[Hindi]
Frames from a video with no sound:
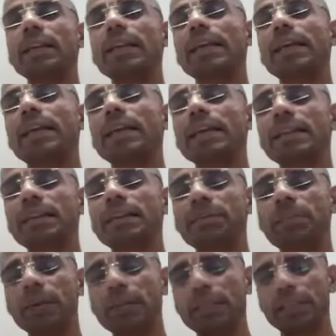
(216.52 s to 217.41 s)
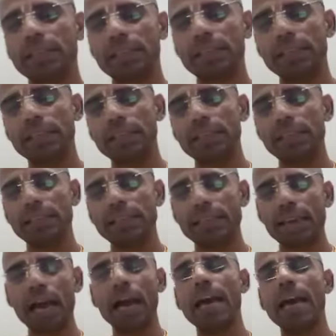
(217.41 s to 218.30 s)
लेकिन भक्ति
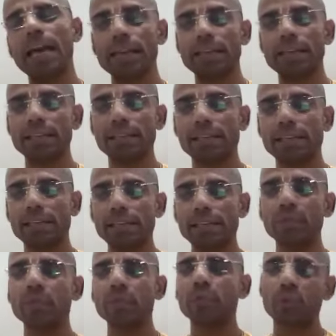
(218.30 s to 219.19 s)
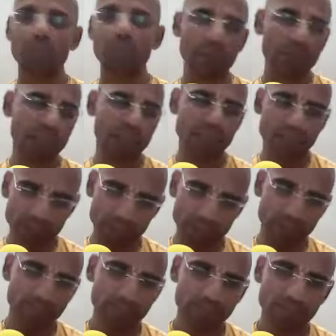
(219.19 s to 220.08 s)
क्या है एग्जैक्टली exactly वो उनको पता नहीं
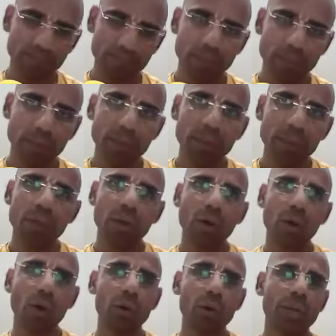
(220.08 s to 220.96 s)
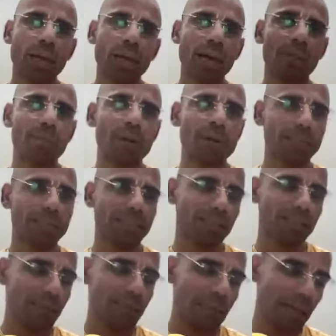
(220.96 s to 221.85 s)
था और क्या
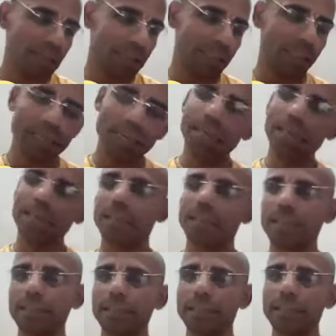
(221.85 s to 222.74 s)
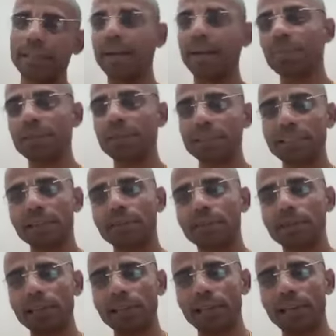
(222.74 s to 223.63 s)
भक्ति में आता है क्या भक्ति
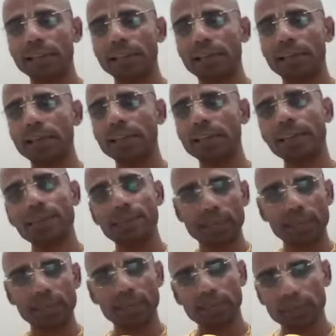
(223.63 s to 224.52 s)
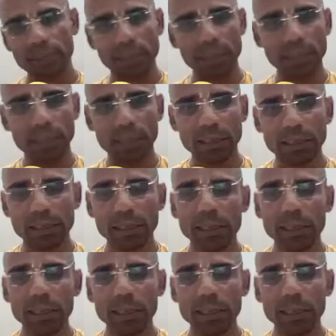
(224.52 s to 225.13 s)
में नहीं आता है ये भी नहीं पता था